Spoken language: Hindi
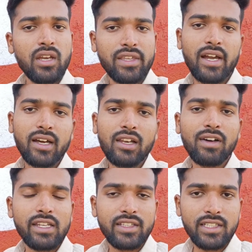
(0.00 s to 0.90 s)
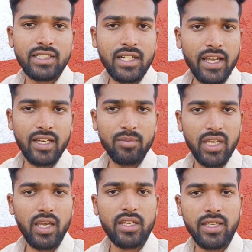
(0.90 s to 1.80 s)
क्या कल वाली तेजी कायम
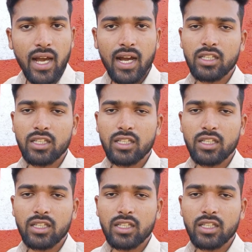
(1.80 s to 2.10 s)
है या